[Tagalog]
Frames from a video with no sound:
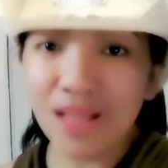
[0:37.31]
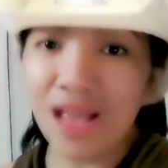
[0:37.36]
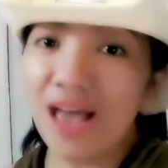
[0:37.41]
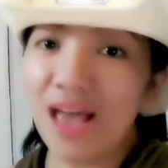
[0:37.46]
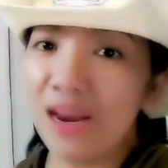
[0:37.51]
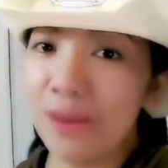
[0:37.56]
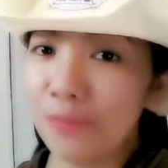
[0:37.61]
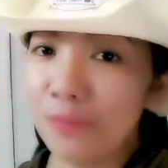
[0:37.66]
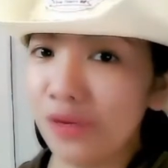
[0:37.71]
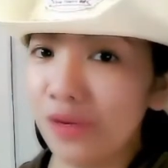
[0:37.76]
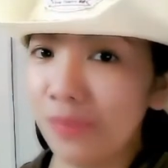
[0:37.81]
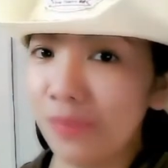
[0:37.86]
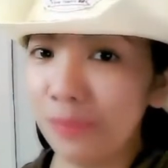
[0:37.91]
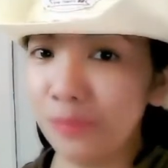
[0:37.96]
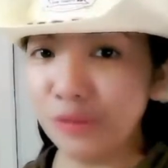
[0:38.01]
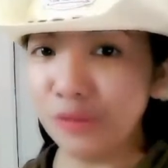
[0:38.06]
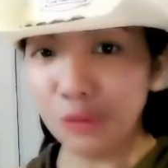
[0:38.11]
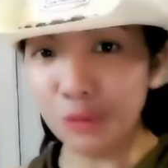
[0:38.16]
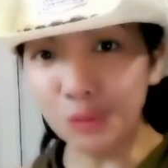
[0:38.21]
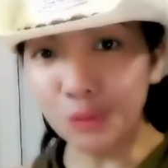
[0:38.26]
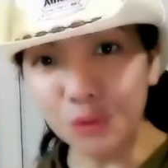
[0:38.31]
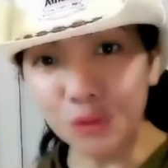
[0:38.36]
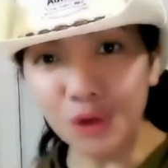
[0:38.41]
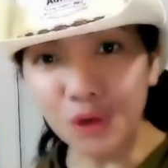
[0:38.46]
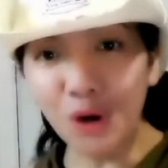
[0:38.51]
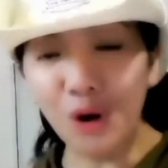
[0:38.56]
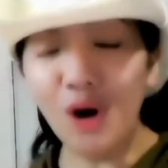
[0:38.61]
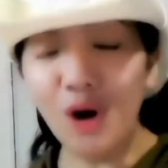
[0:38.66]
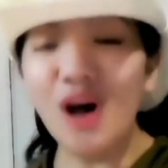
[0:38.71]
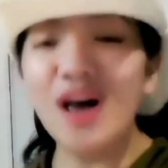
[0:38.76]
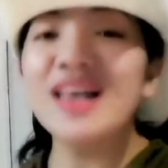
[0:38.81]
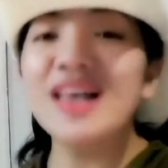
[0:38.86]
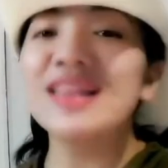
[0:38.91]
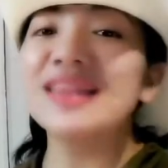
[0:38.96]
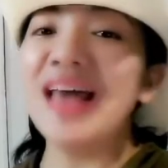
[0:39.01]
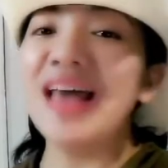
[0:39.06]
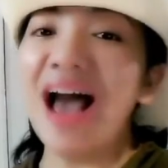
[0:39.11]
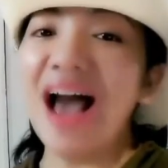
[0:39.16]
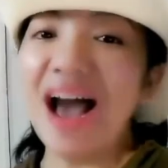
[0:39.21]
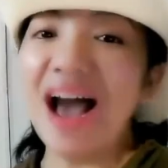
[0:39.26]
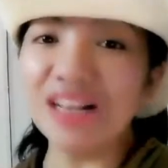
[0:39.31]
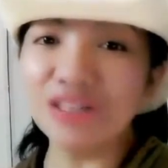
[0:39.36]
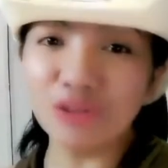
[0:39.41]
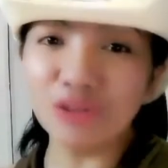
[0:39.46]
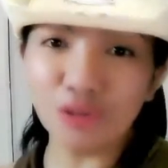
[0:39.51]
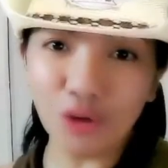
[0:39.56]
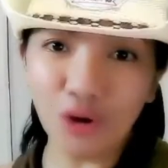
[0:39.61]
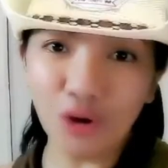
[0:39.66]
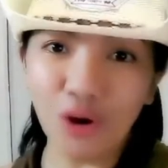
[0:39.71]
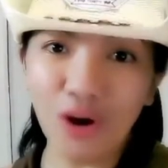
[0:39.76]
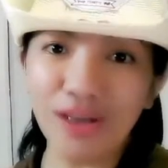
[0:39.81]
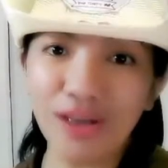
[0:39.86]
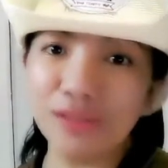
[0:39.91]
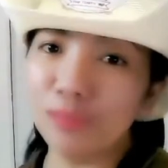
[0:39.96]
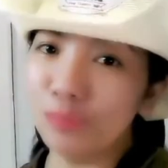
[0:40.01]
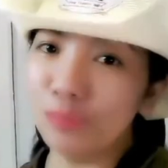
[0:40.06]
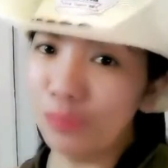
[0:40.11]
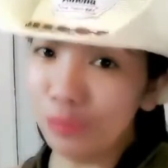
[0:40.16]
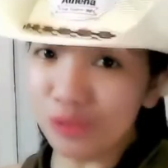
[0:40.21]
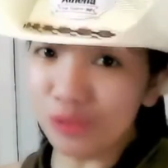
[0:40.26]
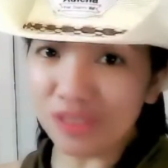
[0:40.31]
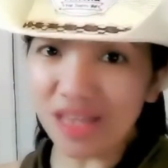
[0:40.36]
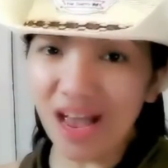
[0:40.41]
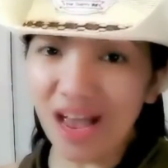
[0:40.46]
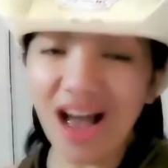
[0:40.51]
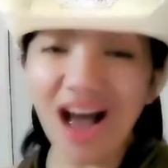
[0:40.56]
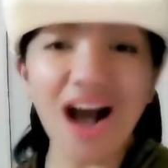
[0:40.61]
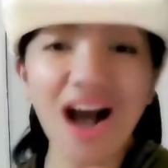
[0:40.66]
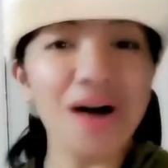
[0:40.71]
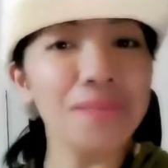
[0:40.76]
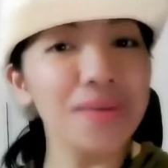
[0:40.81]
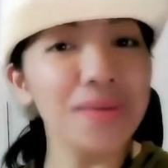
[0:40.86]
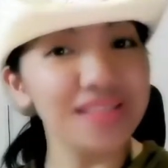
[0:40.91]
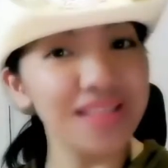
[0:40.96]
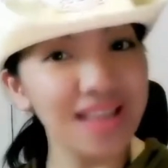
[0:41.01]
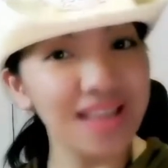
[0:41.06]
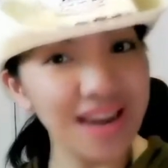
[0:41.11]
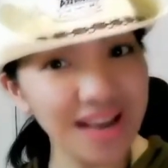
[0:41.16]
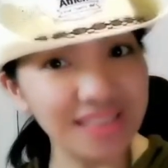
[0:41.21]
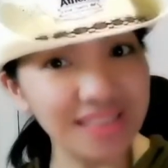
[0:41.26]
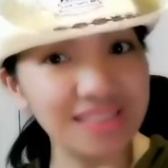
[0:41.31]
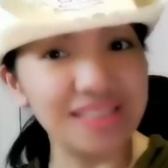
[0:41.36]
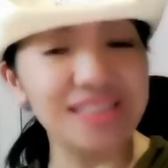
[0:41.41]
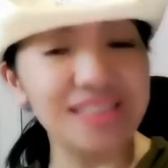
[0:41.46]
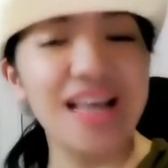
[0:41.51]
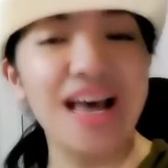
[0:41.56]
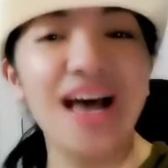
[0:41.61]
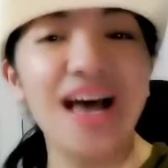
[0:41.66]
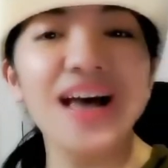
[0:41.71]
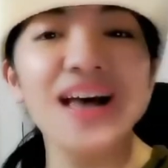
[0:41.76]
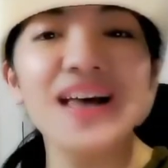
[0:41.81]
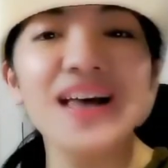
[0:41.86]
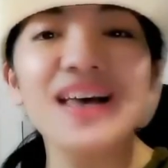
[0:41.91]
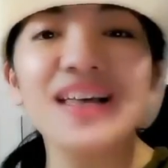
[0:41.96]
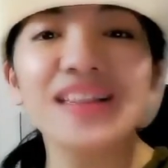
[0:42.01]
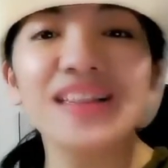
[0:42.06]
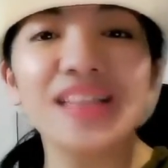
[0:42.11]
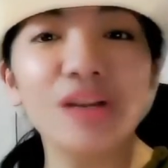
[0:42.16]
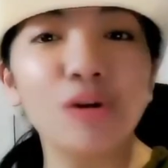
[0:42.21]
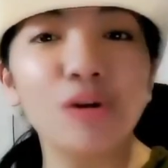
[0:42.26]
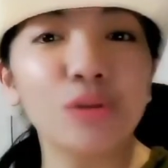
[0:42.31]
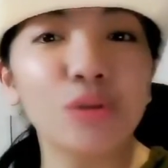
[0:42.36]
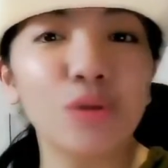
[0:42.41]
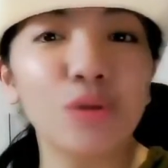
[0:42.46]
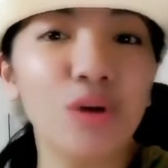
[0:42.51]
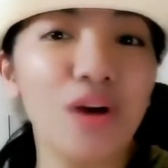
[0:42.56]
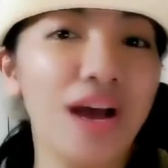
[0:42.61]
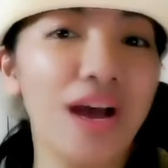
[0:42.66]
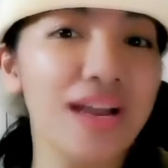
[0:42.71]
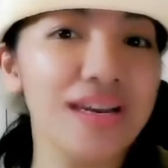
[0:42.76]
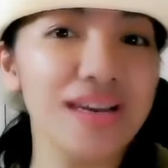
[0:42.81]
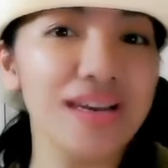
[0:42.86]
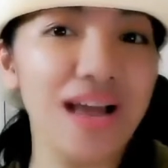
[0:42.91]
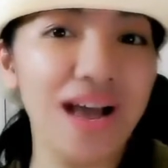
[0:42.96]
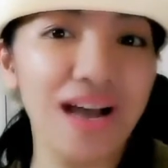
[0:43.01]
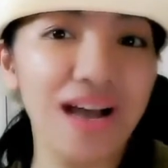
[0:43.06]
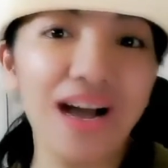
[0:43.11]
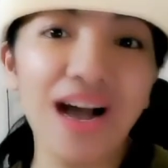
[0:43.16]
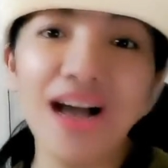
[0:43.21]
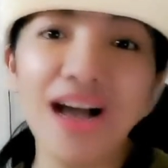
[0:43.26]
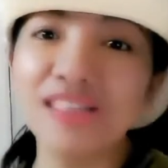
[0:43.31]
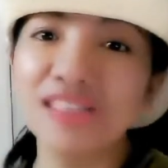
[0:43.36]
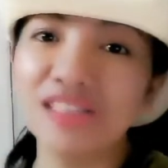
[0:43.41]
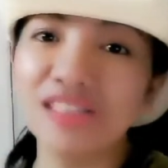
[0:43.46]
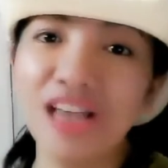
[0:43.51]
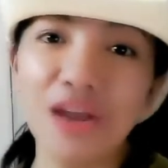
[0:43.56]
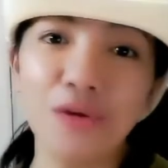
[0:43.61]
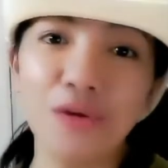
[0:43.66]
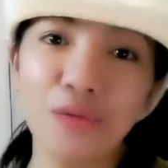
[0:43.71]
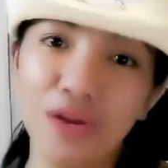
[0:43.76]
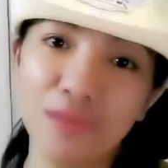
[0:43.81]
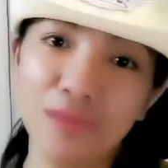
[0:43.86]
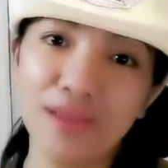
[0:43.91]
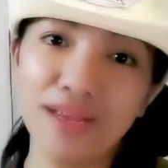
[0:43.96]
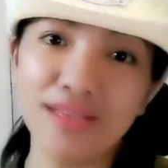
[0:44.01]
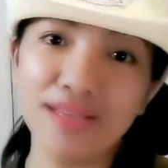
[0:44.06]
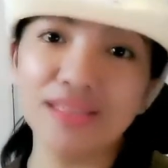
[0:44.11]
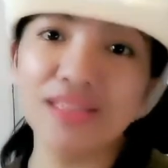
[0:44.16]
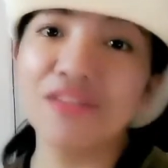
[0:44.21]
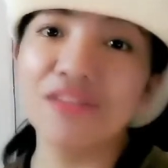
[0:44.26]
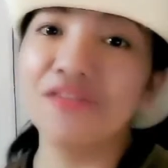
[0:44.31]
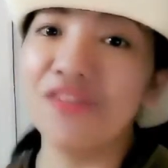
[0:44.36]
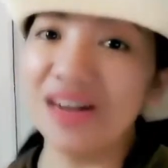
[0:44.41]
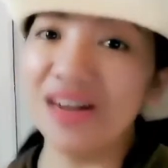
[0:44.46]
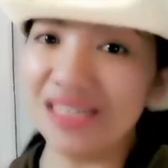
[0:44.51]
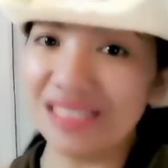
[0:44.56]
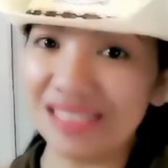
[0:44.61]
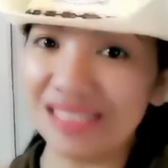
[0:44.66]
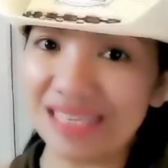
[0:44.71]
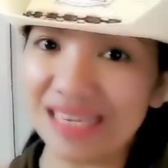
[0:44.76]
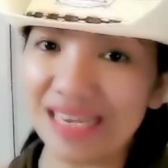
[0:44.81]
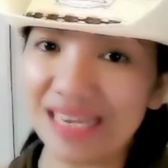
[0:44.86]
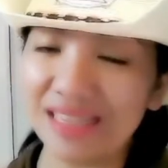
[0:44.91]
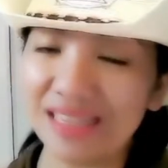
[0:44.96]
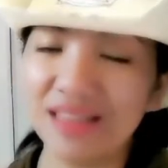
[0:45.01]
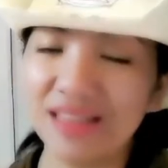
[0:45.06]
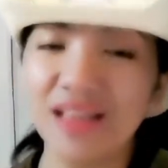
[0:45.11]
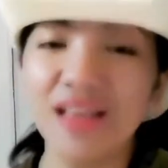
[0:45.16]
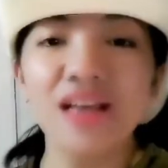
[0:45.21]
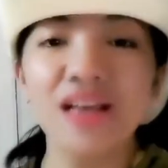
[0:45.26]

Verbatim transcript: Alam niyo naman po siguro, na aso at pusa ang madalas na tinuturukan ng anti-rabies vaccine.